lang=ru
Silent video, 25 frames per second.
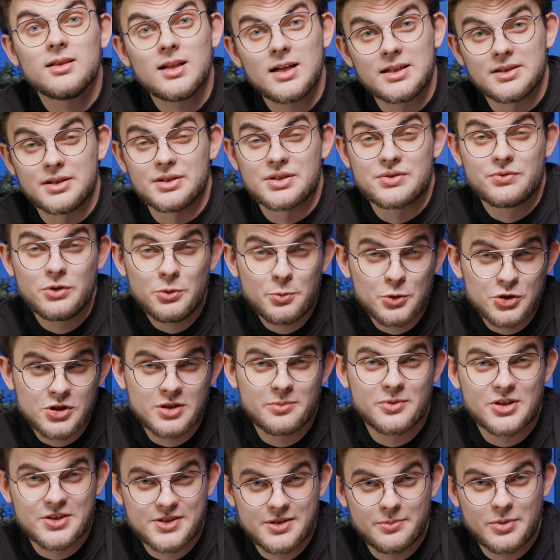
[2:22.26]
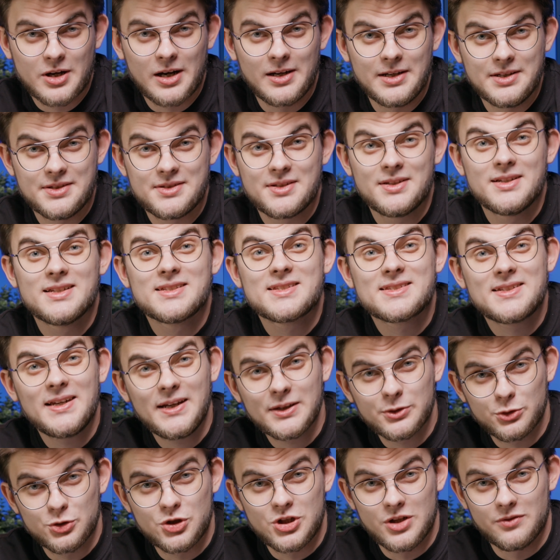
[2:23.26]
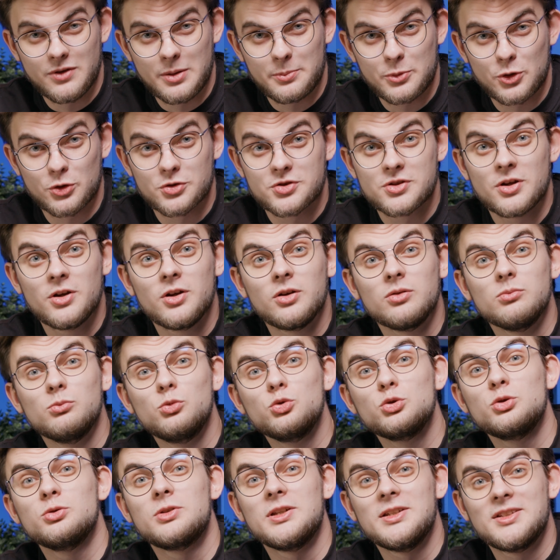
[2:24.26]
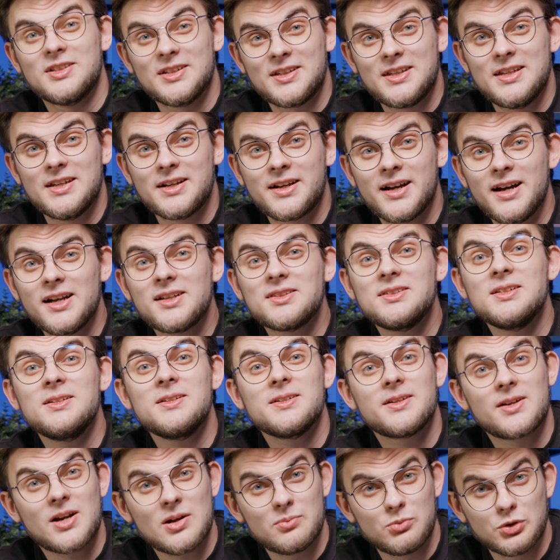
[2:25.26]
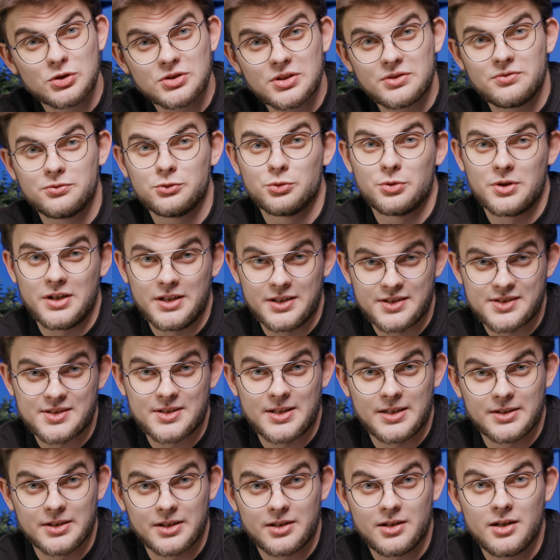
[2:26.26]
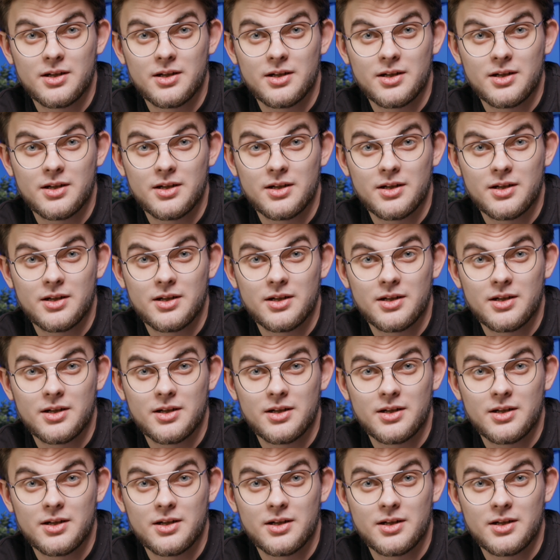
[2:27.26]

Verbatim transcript: Ладно, с выпуском разобрались. Следующий вопрос. Будут ли такие карты работать в других странах?